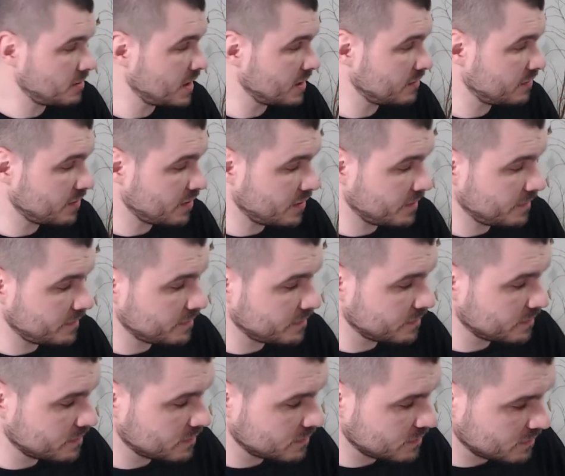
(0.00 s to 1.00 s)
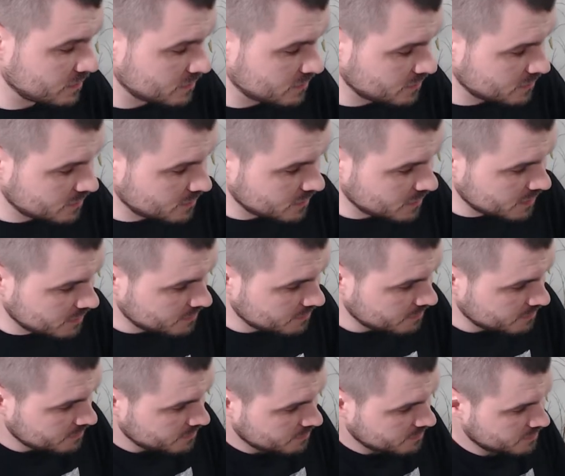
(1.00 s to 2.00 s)
łatwo.
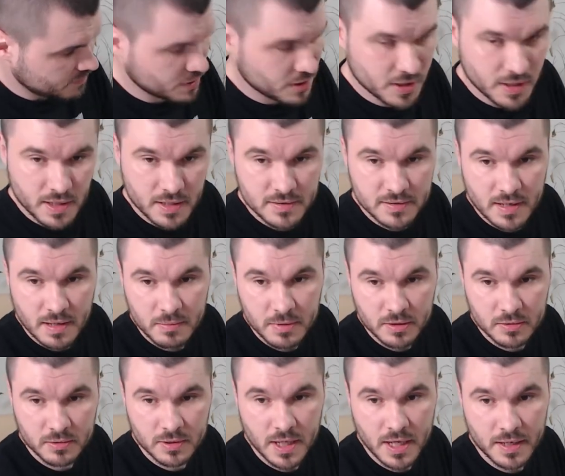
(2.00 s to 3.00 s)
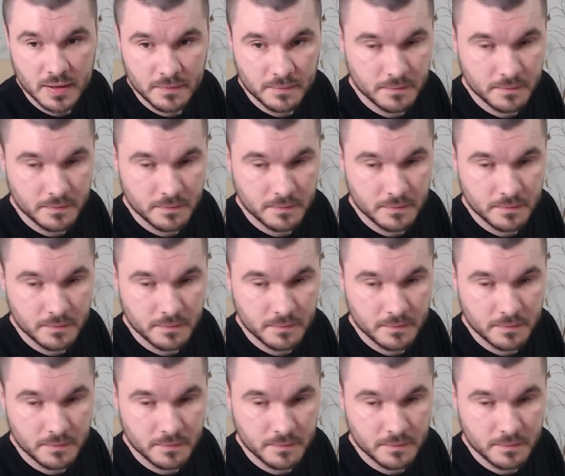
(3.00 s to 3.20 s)
Przykręcamy tutaj.